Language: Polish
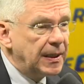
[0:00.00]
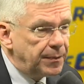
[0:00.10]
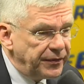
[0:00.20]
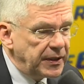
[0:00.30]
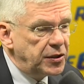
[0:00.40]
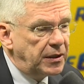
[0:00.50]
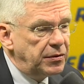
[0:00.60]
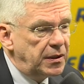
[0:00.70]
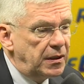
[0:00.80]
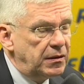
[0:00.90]

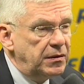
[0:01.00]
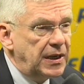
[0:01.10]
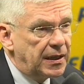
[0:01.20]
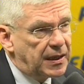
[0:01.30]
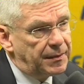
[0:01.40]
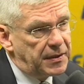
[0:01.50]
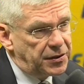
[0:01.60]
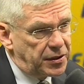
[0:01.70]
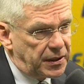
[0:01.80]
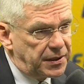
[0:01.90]
zapowiedział to, jaka
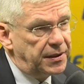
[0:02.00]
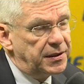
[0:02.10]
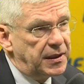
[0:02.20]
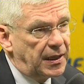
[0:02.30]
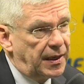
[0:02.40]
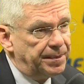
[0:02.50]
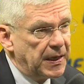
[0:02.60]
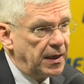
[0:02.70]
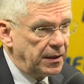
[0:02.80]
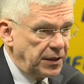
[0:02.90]
będzie decyzja.
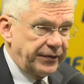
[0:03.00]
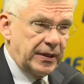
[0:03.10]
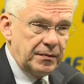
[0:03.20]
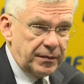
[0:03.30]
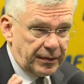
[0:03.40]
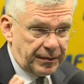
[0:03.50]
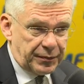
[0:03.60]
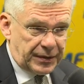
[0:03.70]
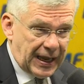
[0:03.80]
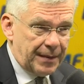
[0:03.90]
Nie wiem,
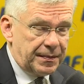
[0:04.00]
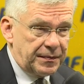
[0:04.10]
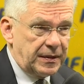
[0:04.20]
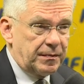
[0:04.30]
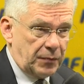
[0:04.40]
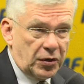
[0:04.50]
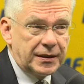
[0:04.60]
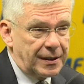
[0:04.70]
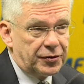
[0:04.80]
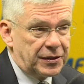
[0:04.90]
ja
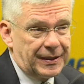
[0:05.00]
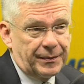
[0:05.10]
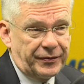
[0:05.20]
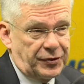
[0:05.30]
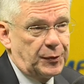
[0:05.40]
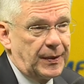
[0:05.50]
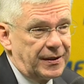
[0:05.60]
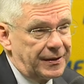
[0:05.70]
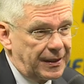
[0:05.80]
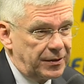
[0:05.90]
Mogę tylko tyle powiedzieć,
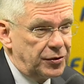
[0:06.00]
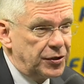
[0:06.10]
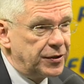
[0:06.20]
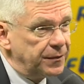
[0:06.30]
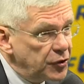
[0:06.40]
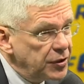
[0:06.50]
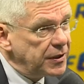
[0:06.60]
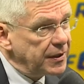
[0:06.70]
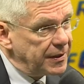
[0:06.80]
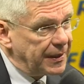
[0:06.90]
panie redaktorze, że
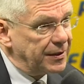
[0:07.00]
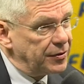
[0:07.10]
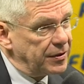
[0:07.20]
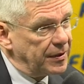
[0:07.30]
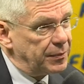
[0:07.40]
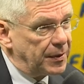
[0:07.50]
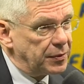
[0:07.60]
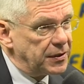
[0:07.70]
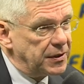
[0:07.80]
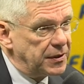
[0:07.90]
wszystkie te, te
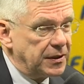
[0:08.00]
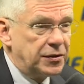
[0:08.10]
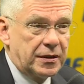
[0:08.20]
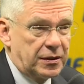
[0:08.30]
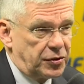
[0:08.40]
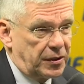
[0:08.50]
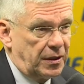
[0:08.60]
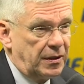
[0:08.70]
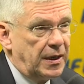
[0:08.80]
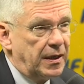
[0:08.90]
propozycje, jeśli chodzi
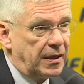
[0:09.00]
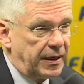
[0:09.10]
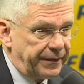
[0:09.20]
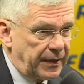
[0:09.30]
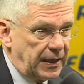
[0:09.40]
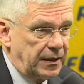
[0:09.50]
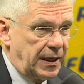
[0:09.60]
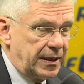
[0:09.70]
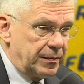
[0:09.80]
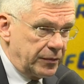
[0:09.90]
o
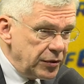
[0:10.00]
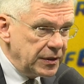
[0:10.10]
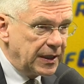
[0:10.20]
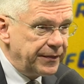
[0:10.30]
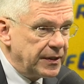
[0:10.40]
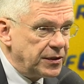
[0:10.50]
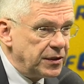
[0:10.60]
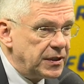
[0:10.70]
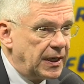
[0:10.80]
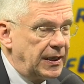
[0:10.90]
referenda, musi
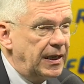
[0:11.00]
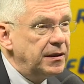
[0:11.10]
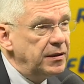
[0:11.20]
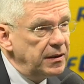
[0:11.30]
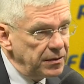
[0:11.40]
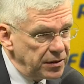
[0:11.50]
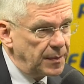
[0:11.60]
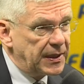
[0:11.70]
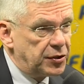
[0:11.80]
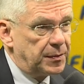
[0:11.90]
zatwierdzić Senat i
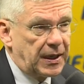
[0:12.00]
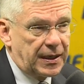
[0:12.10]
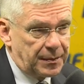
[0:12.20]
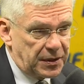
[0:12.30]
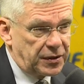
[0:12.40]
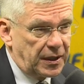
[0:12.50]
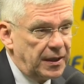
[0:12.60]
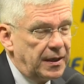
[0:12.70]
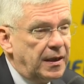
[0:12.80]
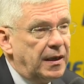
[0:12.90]
zobaczymy, jaka będzie
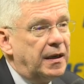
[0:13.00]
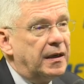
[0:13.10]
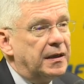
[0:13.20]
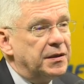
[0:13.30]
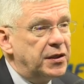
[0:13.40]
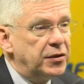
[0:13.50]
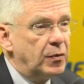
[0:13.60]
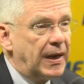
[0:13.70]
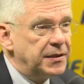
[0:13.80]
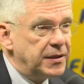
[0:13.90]
czy pana,
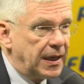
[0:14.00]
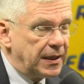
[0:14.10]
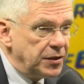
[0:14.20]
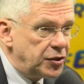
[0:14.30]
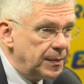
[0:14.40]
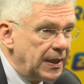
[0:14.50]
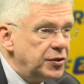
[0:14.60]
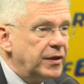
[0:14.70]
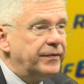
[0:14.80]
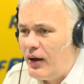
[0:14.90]
sytuacja. E, czy pan prezydent i czy
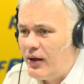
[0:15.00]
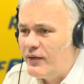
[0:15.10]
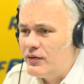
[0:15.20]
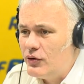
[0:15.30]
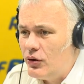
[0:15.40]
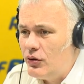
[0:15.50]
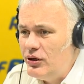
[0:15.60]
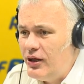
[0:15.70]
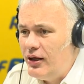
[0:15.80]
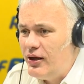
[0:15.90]
przekonał pana do
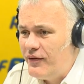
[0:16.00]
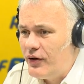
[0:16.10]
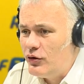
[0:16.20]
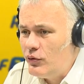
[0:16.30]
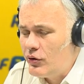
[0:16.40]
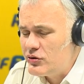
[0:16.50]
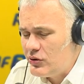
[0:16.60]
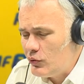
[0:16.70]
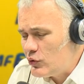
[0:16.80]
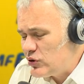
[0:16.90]
idei referendum
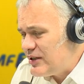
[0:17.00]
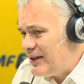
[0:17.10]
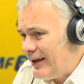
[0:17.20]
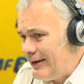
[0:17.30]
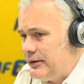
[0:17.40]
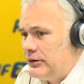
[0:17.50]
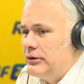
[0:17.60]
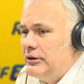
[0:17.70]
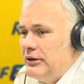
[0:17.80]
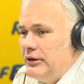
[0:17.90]

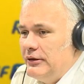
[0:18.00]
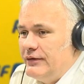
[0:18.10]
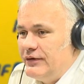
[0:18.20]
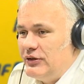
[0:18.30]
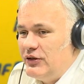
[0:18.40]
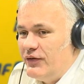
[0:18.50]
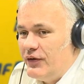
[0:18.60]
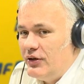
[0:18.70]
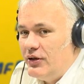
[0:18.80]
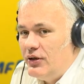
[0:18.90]
konstytucyjnego? w,
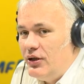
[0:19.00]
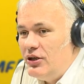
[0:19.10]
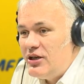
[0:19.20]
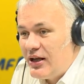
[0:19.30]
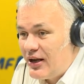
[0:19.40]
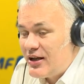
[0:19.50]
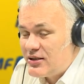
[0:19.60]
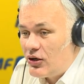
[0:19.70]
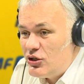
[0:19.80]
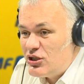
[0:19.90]
w
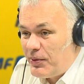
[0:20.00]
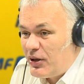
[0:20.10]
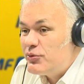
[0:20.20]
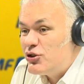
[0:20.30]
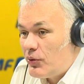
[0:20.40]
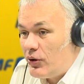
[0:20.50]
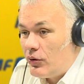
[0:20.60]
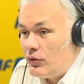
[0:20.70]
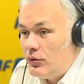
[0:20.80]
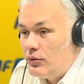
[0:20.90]
11 listopada przyszłego no roku. To